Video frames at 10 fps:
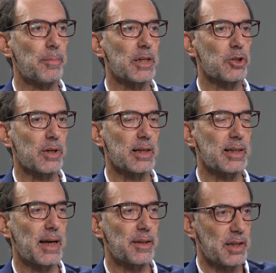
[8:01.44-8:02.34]

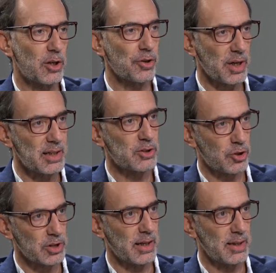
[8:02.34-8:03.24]
personas nace de los
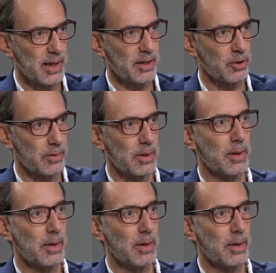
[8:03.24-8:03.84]
registros sanitarios,